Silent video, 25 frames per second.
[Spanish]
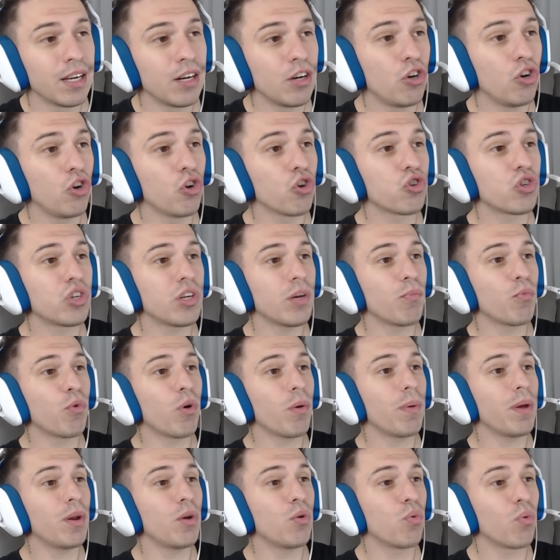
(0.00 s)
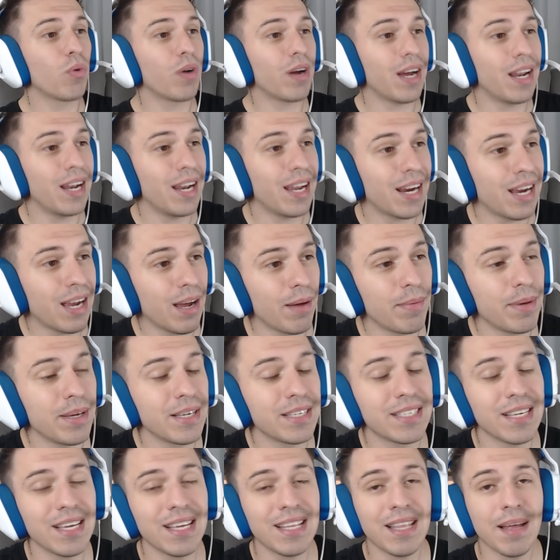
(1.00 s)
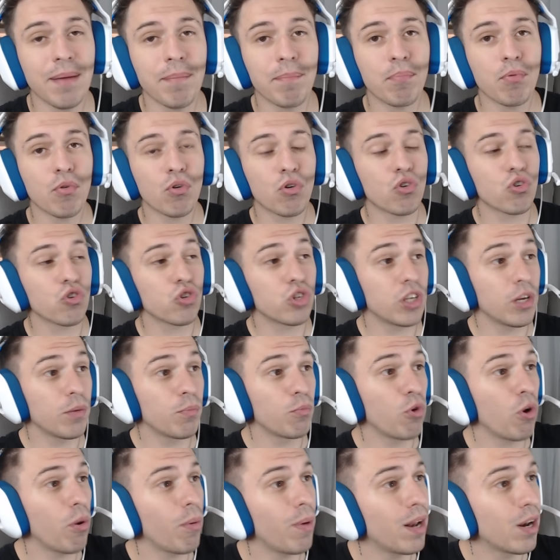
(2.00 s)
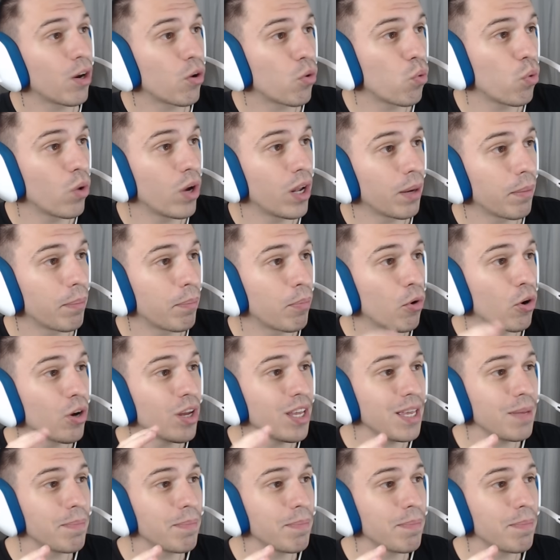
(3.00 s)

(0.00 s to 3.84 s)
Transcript: no se mueve nunca la cabeza y tampoco se mueve el cuerpo.